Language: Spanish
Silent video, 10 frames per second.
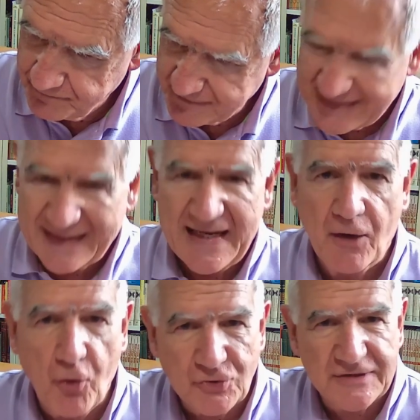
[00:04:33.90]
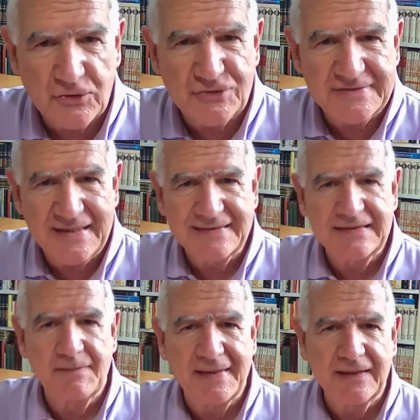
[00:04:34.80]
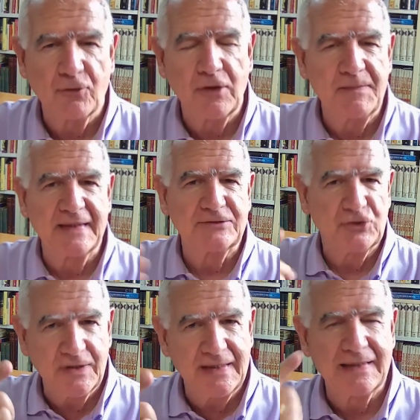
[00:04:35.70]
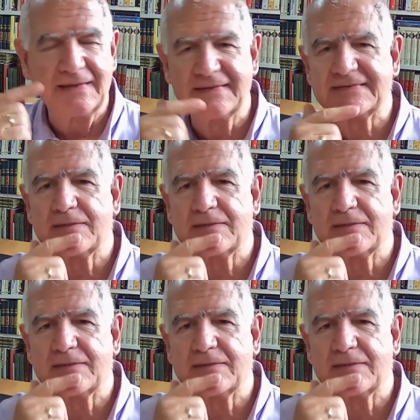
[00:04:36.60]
de que las cosas no se salgan de madre con la inmigración es la alcaldesa de